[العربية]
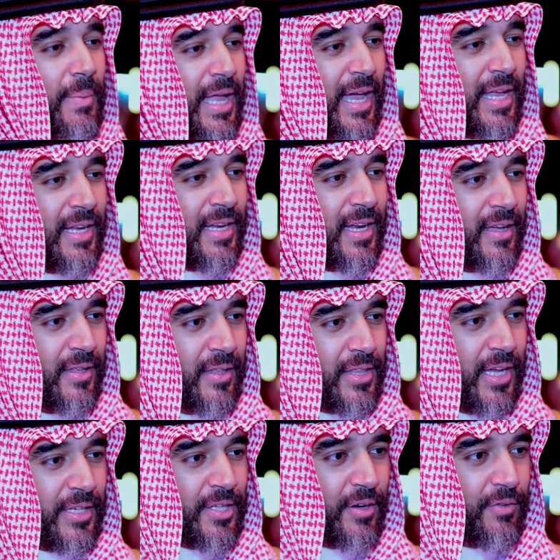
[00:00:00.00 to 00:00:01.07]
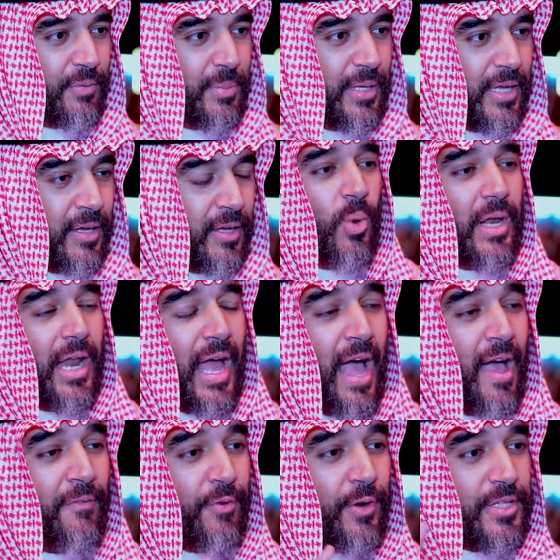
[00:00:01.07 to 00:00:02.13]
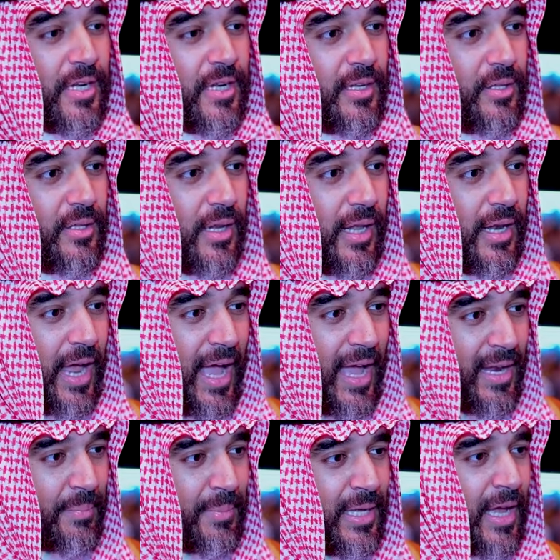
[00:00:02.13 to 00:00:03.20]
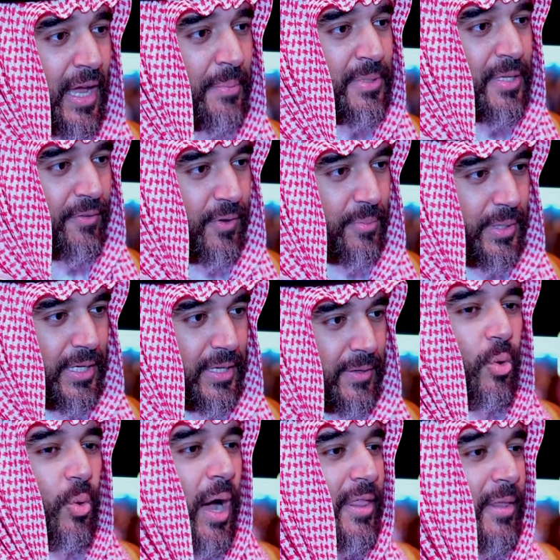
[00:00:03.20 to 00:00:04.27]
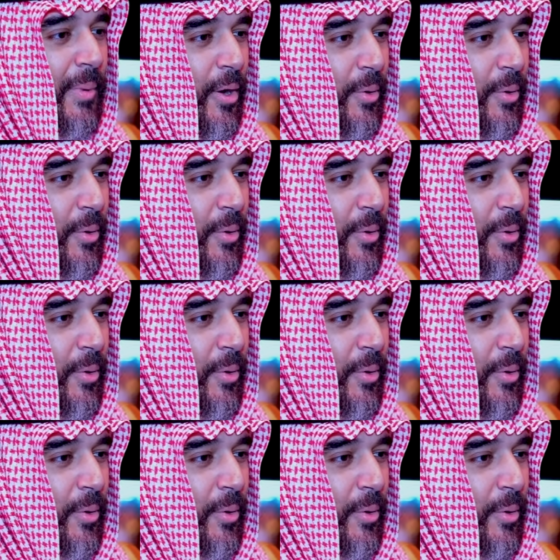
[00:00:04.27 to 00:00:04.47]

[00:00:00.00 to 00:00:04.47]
مكان لنا 12% والافرج العالمي 5% وهذا ما